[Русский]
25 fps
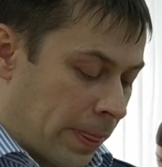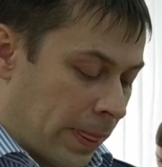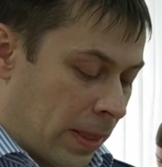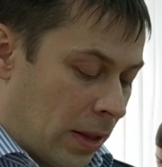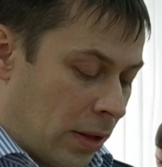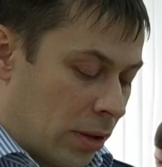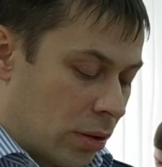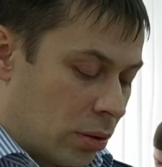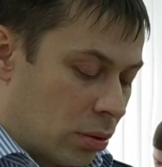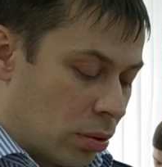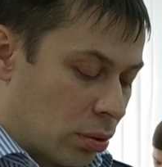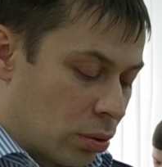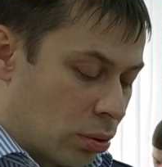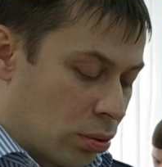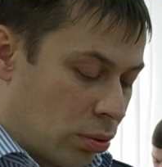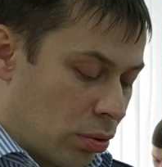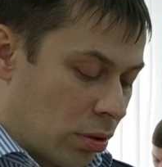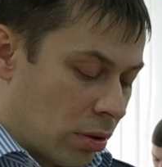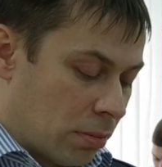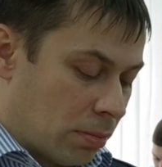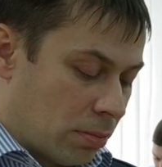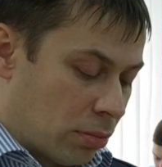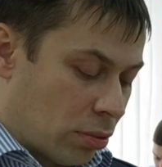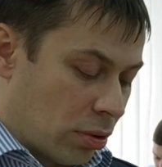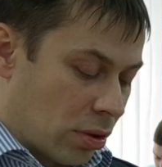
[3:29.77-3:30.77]
но духом
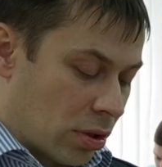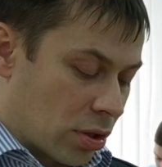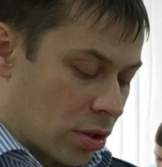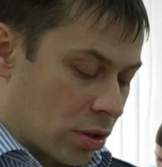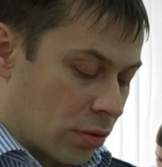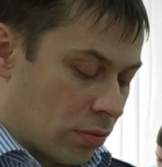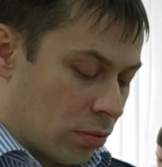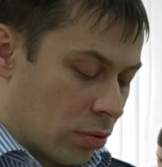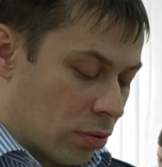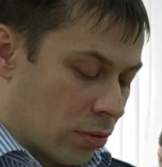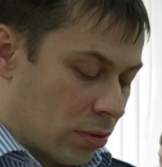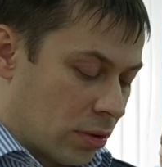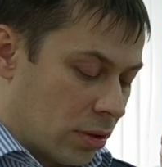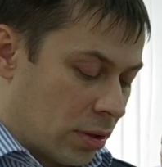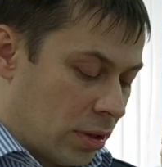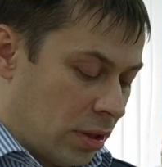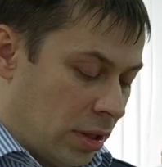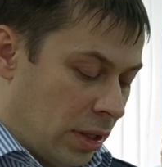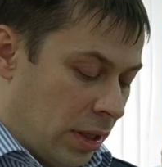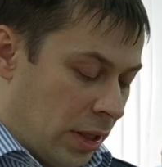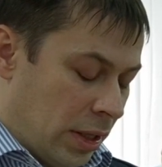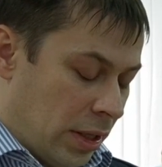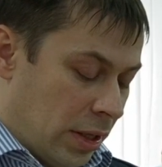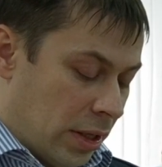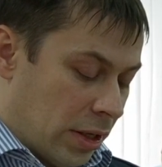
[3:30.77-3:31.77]
Бога живого,
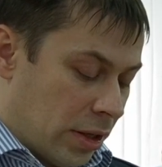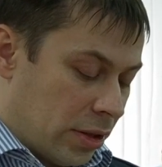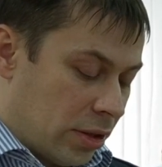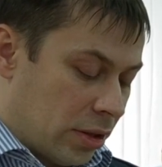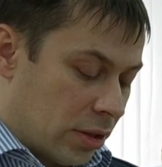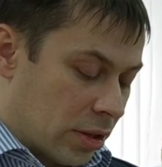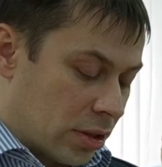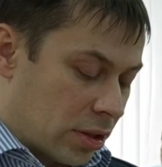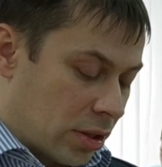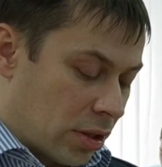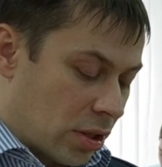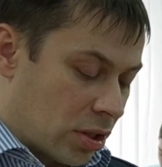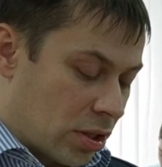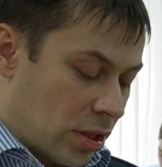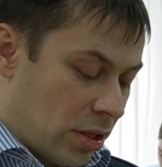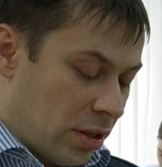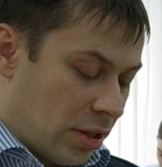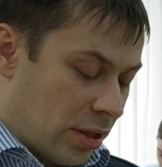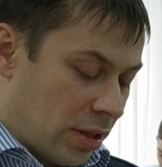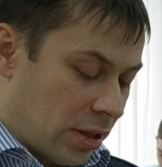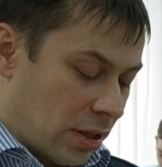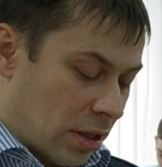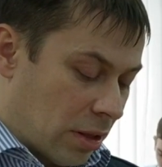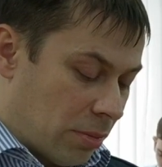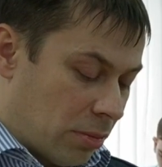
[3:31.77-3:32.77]
не на скрижалях
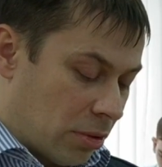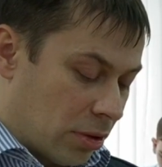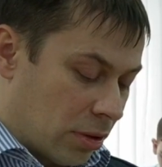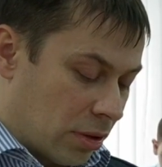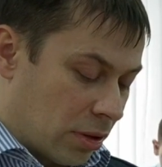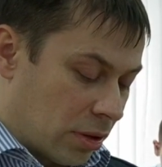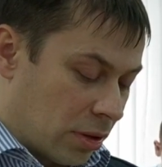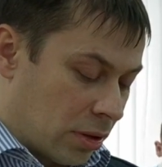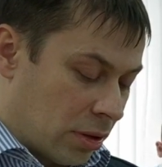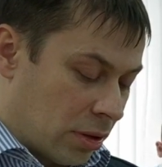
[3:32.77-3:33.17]
каменных,